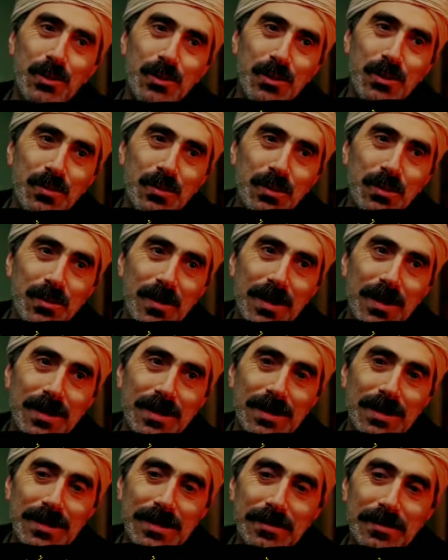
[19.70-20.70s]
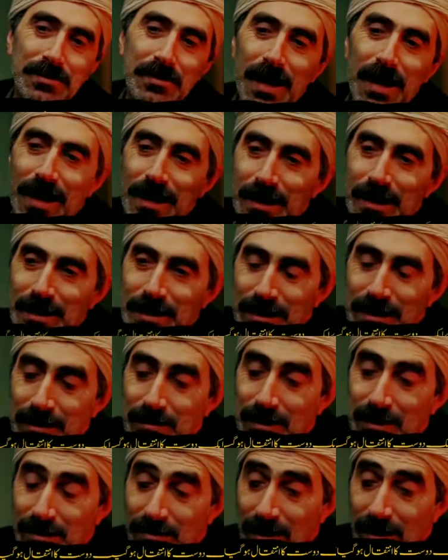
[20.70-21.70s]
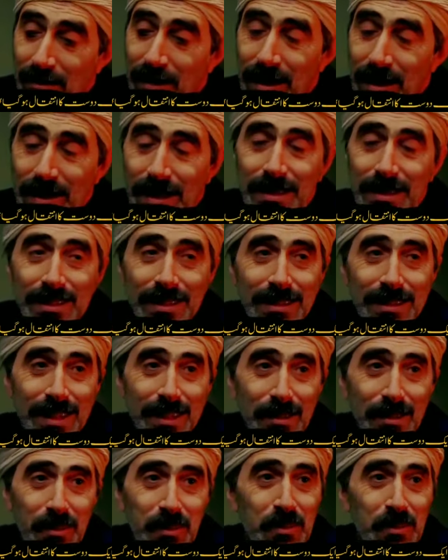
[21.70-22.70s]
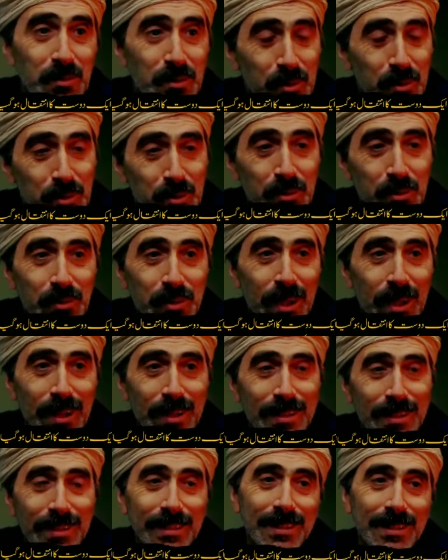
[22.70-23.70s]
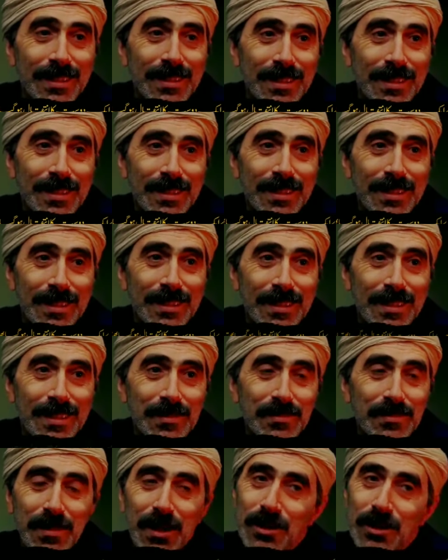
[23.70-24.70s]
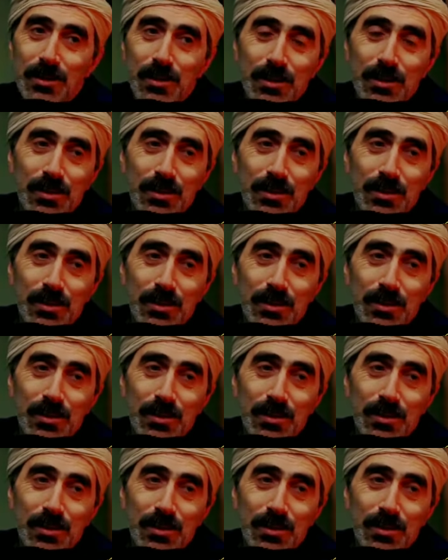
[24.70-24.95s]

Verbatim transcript: पांच बच्चे हैं मेरे मेरे एक दोस्त का इंतकाल हो गया था तो उसका बच्चा भी मैंने ही ले लिया वो भी